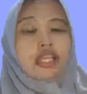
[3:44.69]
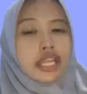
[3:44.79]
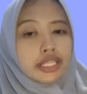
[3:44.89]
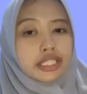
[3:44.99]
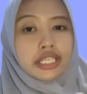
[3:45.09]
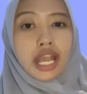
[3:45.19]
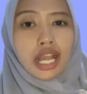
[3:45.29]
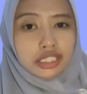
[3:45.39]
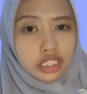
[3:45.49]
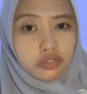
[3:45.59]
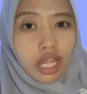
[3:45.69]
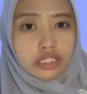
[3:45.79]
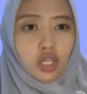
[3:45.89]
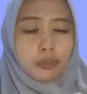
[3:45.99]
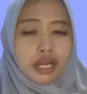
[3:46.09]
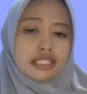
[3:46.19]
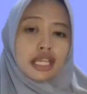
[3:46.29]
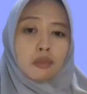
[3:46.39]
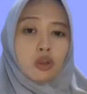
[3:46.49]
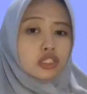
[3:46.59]
yang tidak aktif atau
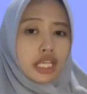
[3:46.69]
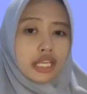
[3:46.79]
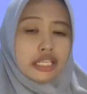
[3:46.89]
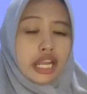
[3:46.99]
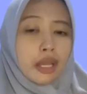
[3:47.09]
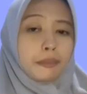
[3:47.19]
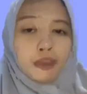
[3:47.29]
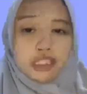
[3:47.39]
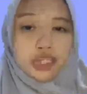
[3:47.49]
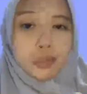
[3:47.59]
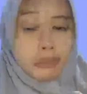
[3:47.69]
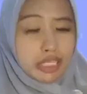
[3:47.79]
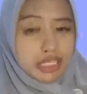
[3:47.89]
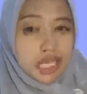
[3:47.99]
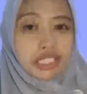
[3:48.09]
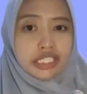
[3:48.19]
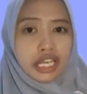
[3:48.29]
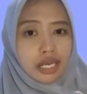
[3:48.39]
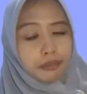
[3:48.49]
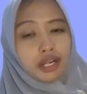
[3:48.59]
merasa bosan dalam proses pembelajaran di
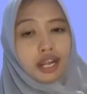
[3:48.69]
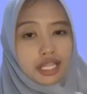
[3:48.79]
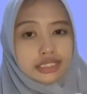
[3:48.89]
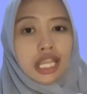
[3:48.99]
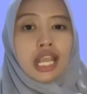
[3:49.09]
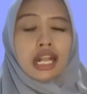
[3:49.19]
dalam kelas